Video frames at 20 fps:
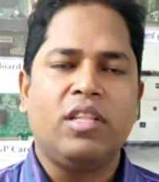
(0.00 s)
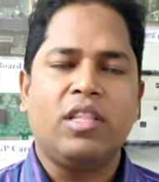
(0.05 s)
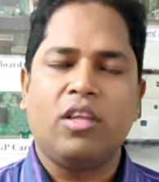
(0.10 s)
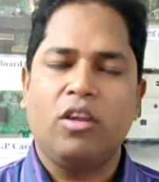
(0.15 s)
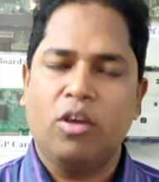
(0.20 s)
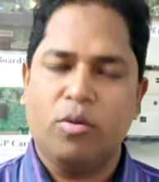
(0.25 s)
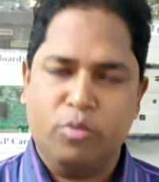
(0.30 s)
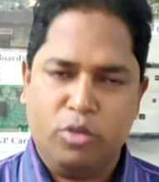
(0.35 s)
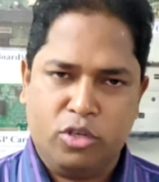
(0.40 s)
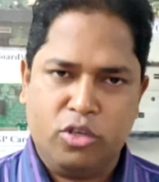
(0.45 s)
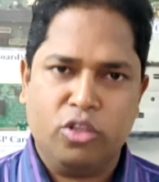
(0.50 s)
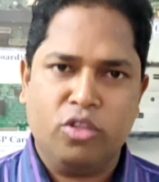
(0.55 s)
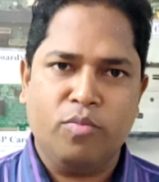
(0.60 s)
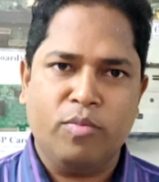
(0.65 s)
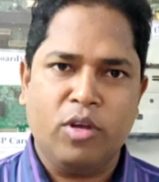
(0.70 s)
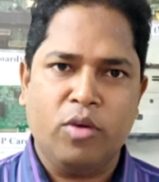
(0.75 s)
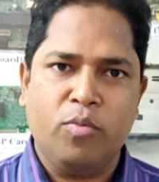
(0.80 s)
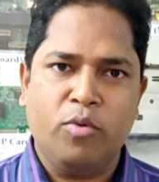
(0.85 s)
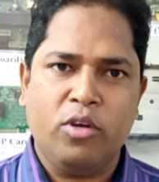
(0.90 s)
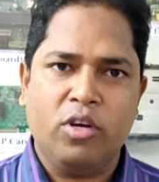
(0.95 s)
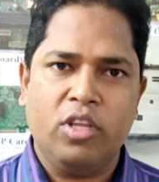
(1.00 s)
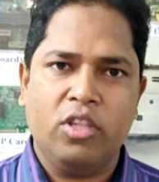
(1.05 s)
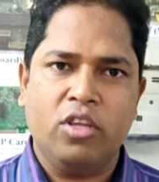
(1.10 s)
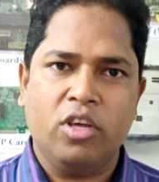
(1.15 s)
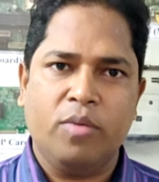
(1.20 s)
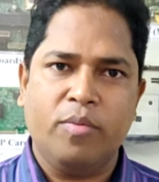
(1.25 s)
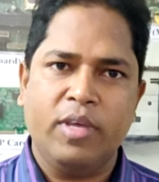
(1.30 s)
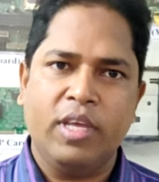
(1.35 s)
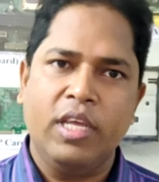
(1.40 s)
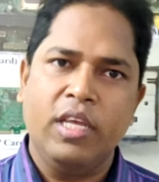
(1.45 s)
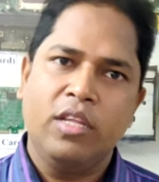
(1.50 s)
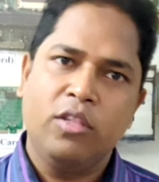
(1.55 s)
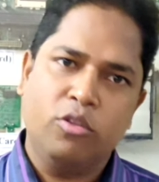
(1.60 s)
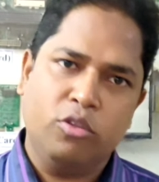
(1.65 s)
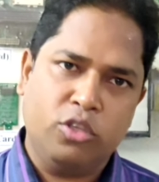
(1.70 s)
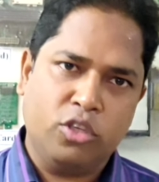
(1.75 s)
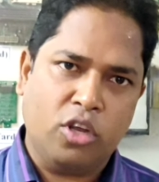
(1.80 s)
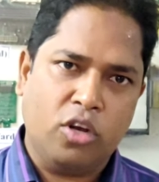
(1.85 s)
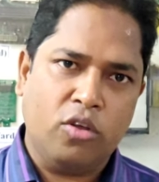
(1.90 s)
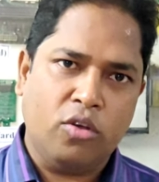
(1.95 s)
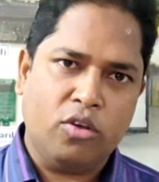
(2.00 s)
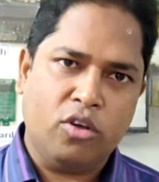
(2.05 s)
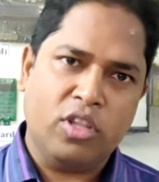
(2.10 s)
তাহলে অবশ্যই তোমরা উপকৃত হবে তো চলো